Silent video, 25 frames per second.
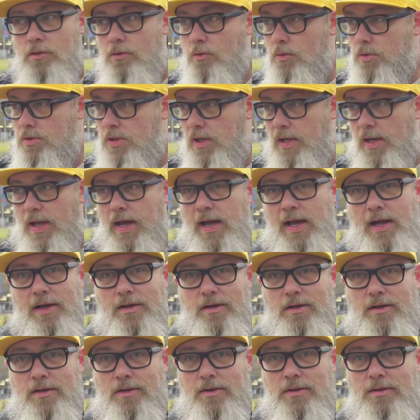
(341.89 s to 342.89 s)
Gute
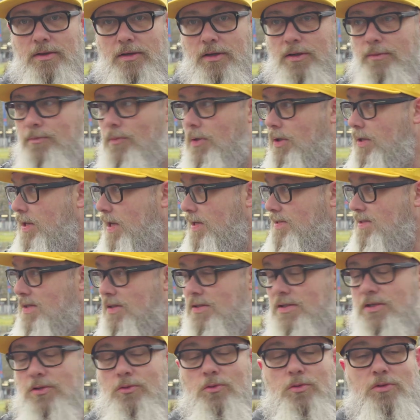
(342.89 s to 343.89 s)
Lage. Ähm, hier hat es richtig